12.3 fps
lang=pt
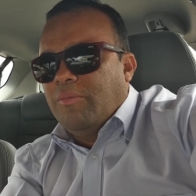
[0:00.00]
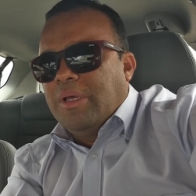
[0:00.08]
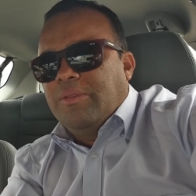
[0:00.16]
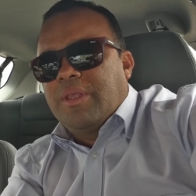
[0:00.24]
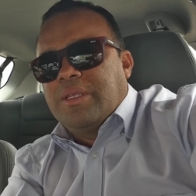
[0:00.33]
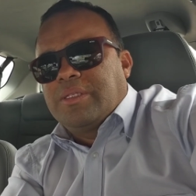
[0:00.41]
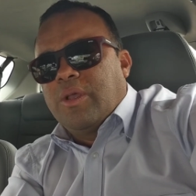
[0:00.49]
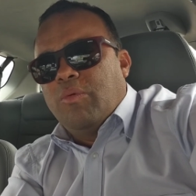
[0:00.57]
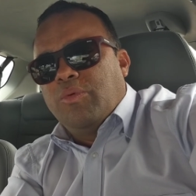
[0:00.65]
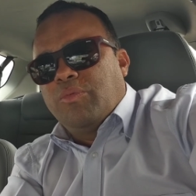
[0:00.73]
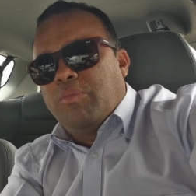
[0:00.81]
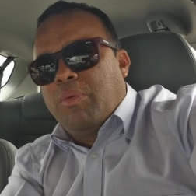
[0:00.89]
manutenção
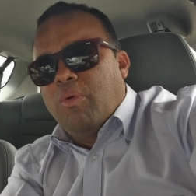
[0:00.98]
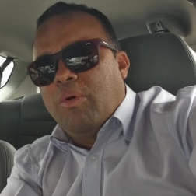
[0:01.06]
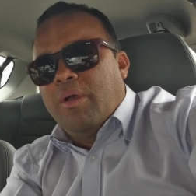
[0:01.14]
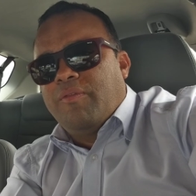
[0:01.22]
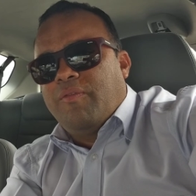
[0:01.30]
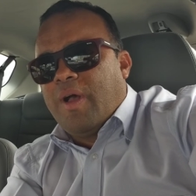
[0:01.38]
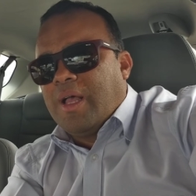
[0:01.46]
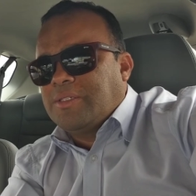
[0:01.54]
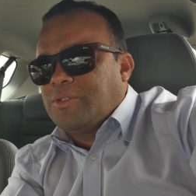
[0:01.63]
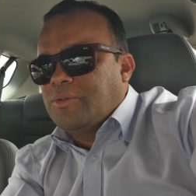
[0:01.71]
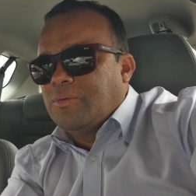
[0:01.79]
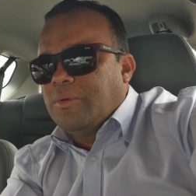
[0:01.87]
muito boa,
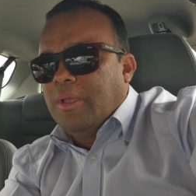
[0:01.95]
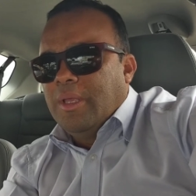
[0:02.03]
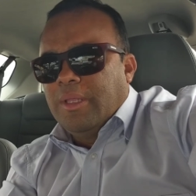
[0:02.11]
fácil,